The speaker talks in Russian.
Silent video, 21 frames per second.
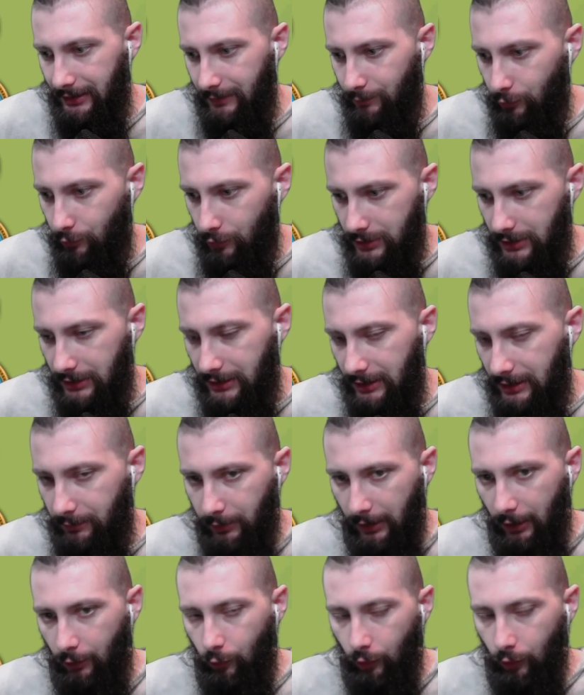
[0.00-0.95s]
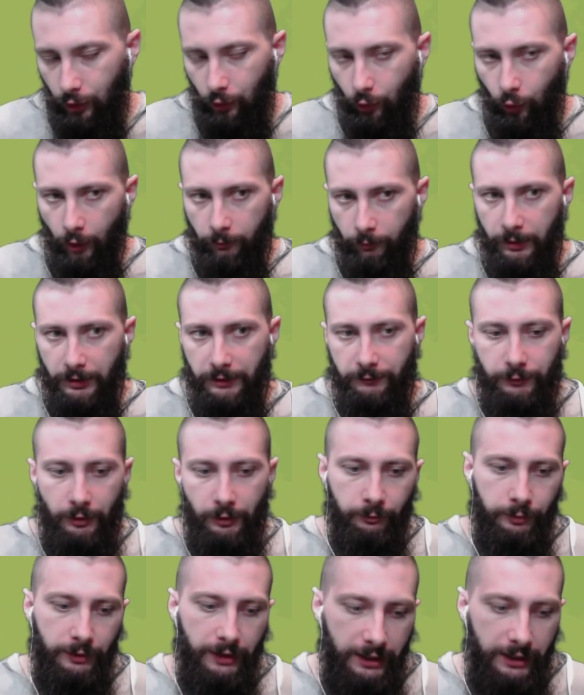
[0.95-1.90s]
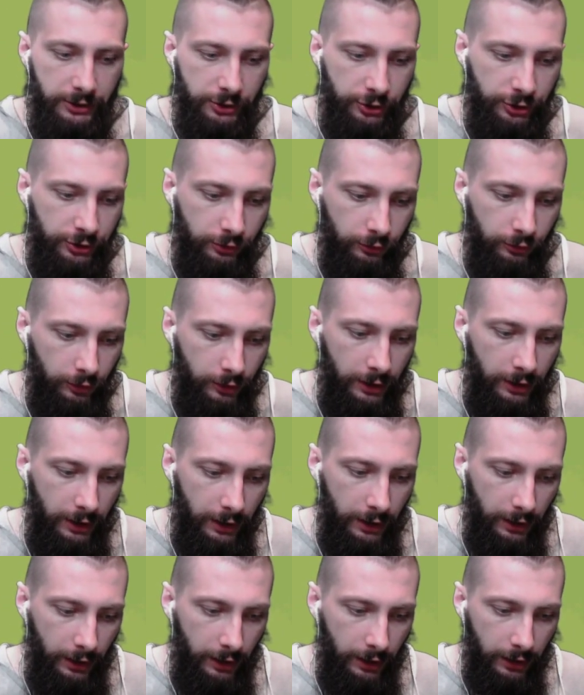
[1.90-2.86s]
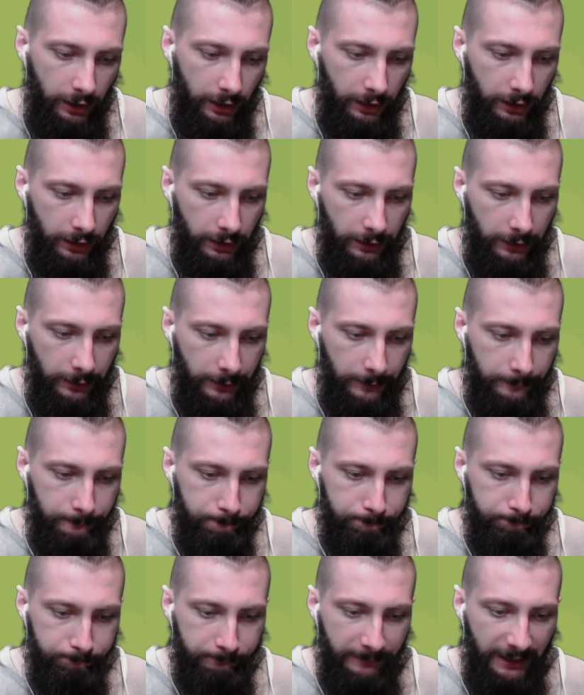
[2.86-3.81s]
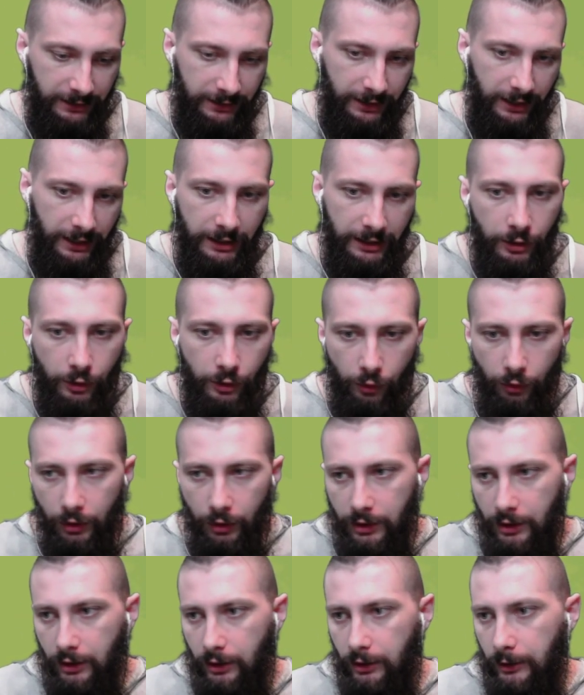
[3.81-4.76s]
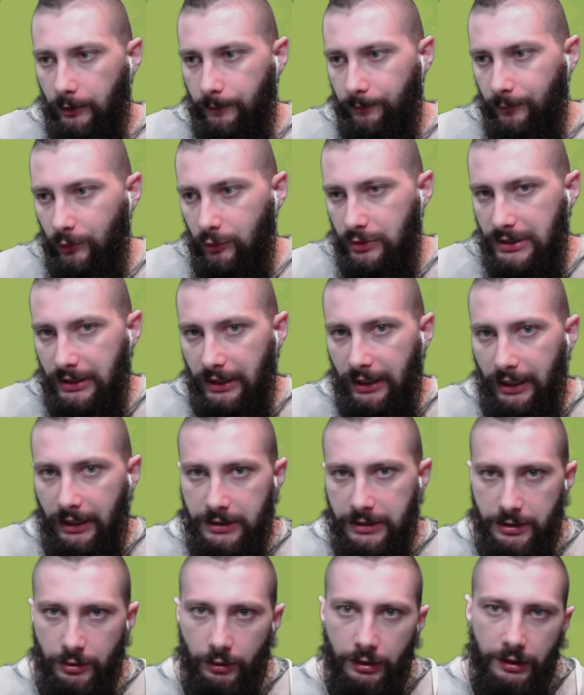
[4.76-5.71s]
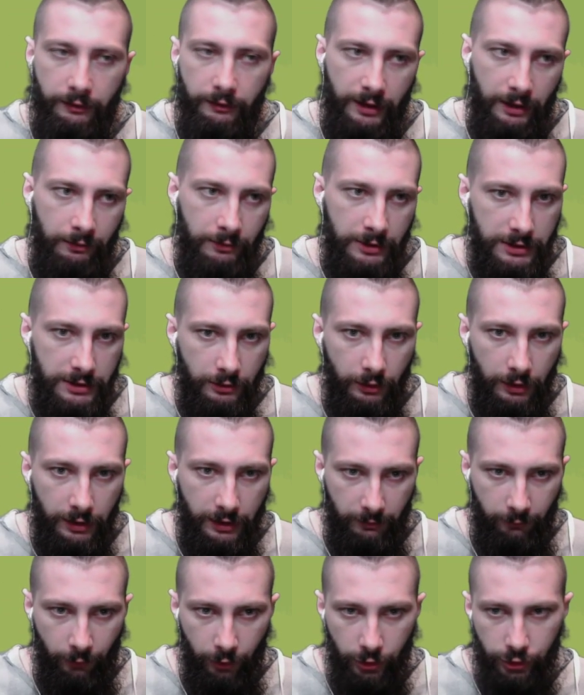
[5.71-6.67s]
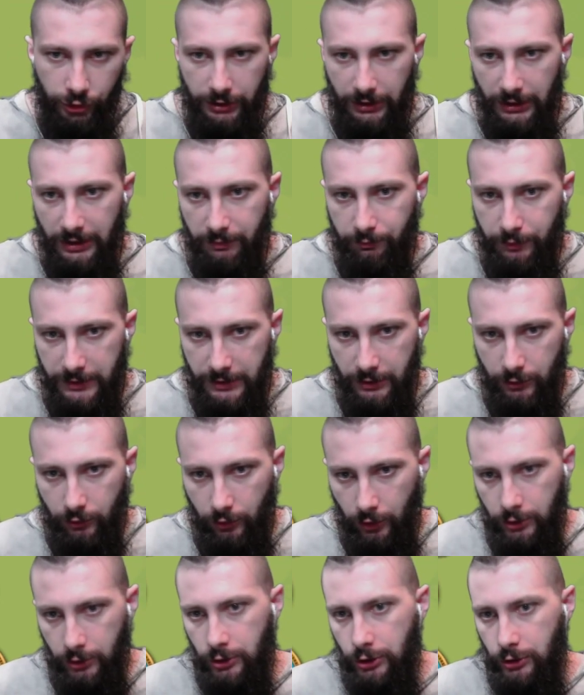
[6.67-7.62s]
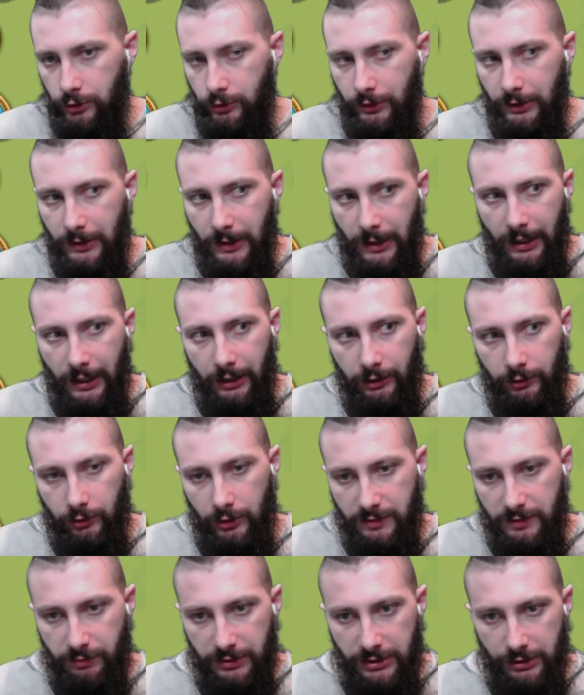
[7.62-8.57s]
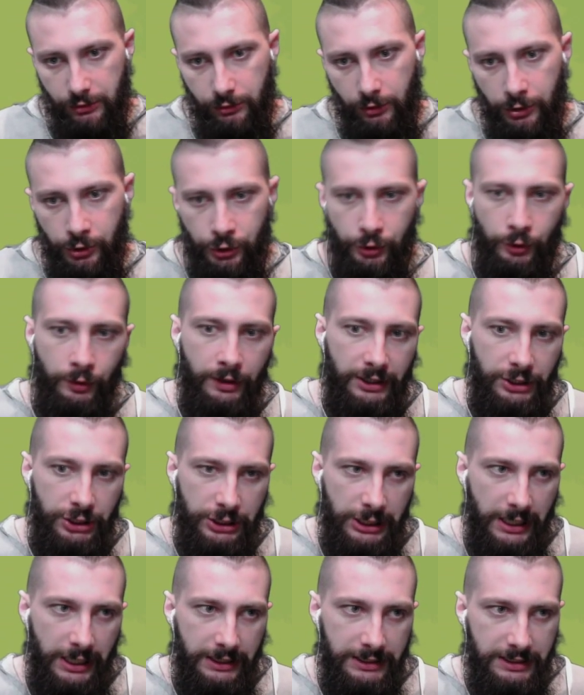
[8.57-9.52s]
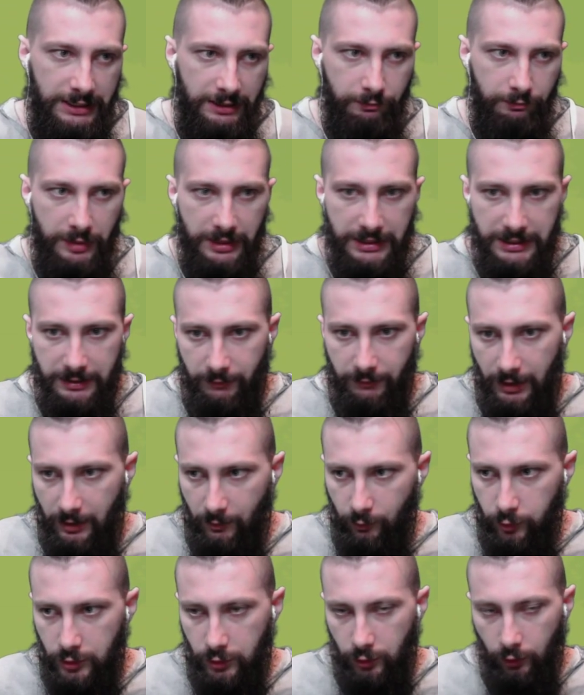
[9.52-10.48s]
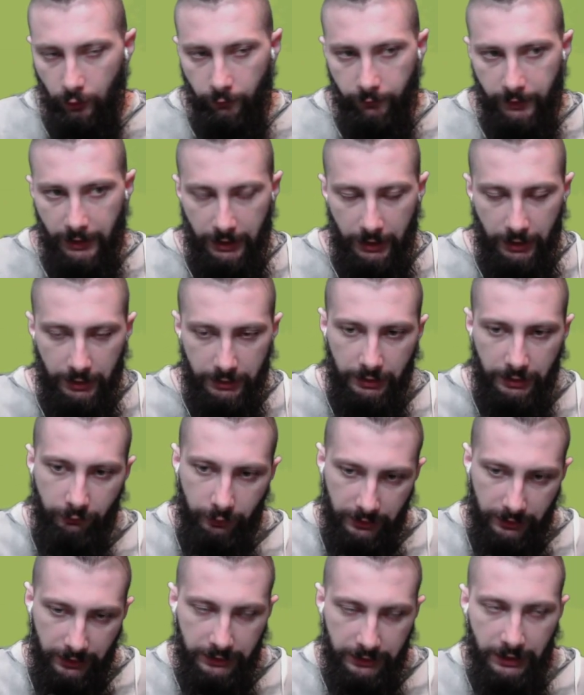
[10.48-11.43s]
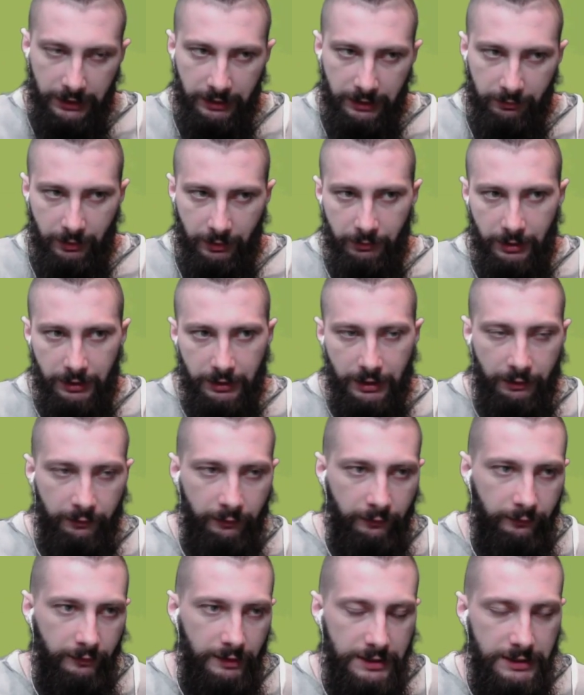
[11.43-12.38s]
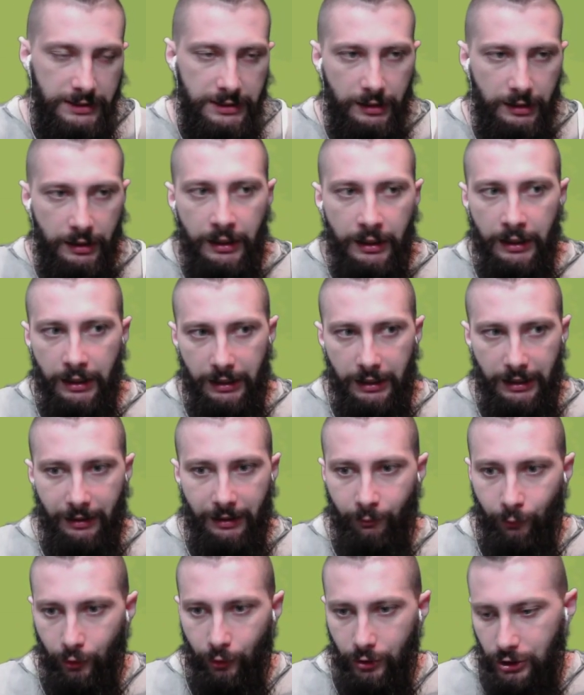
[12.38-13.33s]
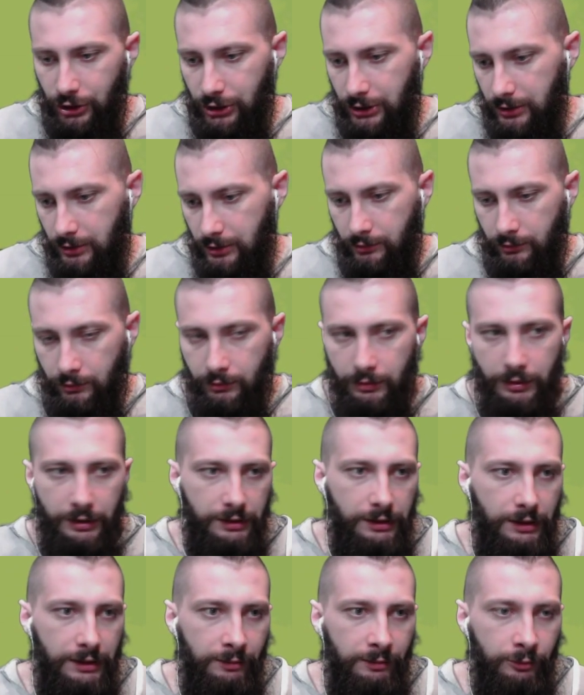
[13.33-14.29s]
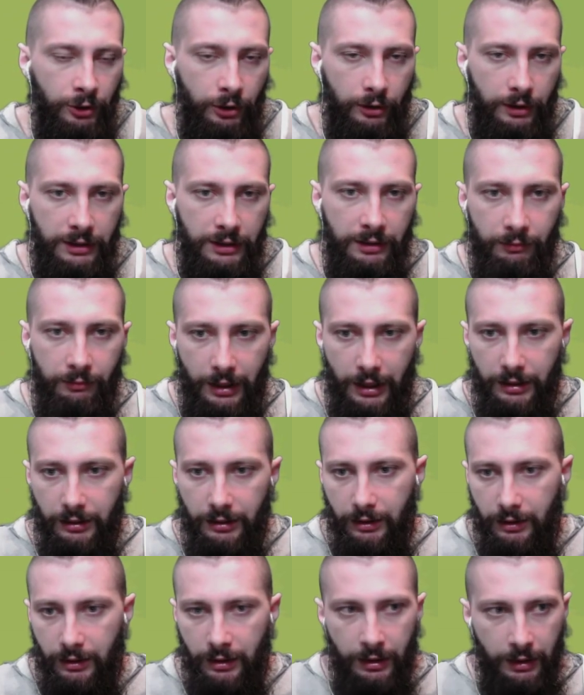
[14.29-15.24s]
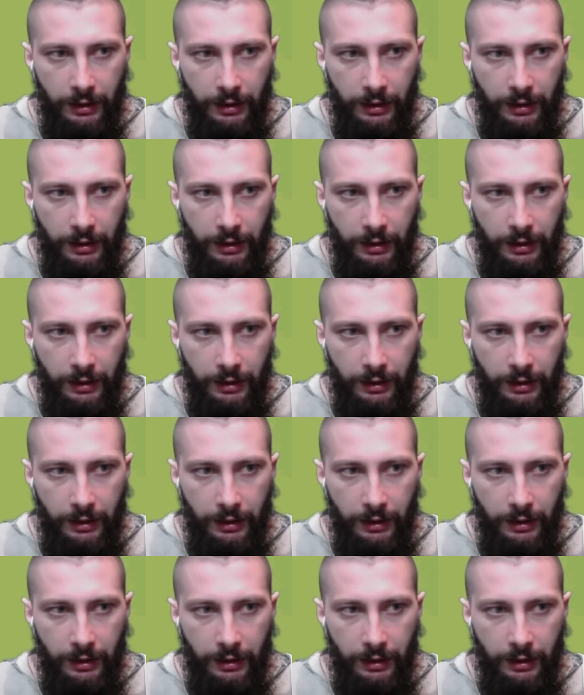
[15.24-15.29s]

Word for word: будет неплохой опыт в том плане, что когда игрок эм, уделяет столько времени, сколько может, и потихонечку играет. То есть потихонечку качается без сверхбустов каких-то. Вот на данный момент, как вы видите, ля мощи. Ну, это ни много ни мало.